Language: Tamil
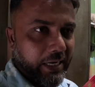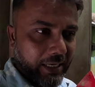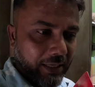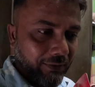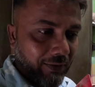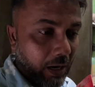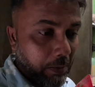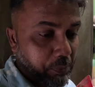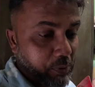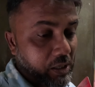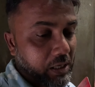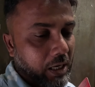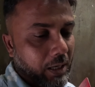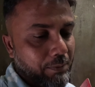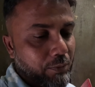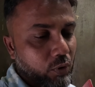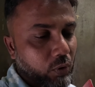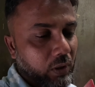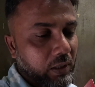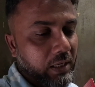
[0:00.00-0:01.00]
என் வாப்பா
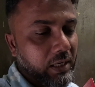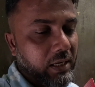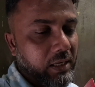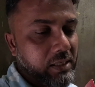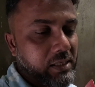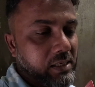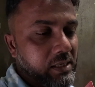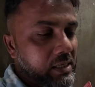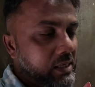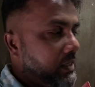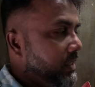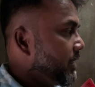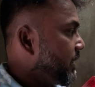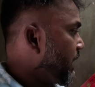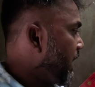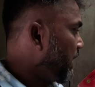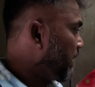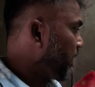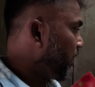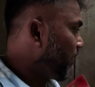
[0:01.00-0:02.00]
கபூரில்
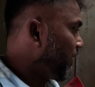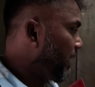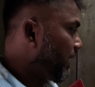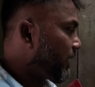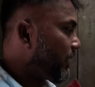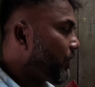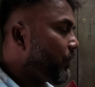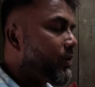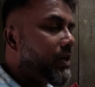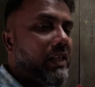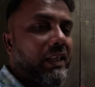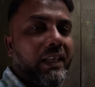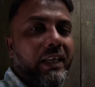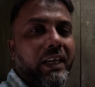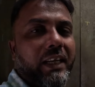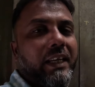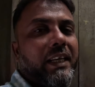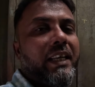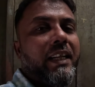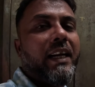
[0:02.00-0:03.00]
நான் இந்த இடத்துக்கு
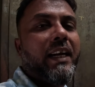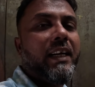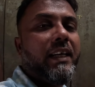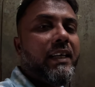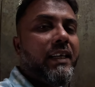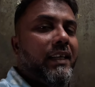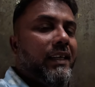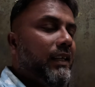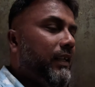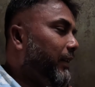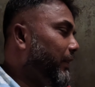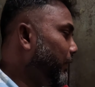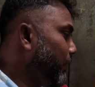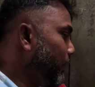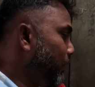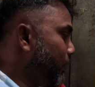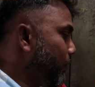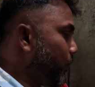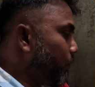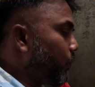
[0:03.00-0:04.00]
வந்திருக்கிறேன்
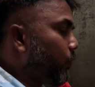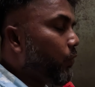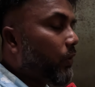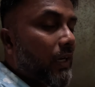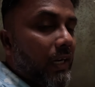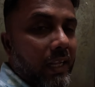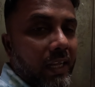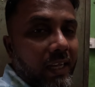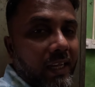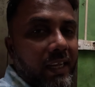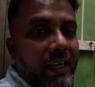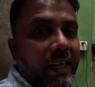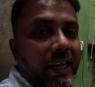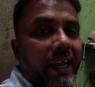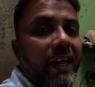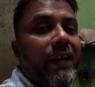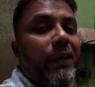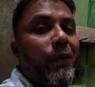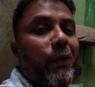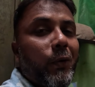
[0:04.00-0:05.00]
உங்களை
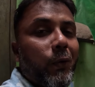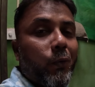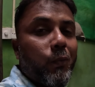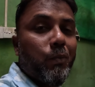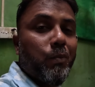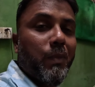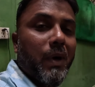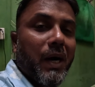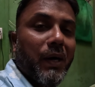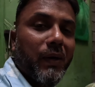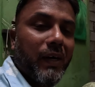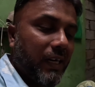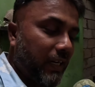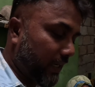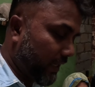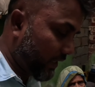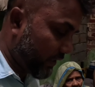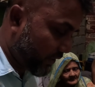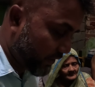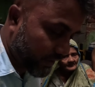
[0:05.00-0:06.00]
என்ற ஒரு உம்மாவாக
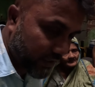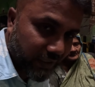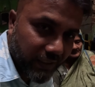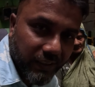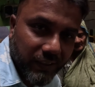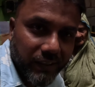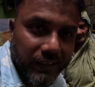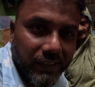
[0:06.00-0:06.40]
நினச்சி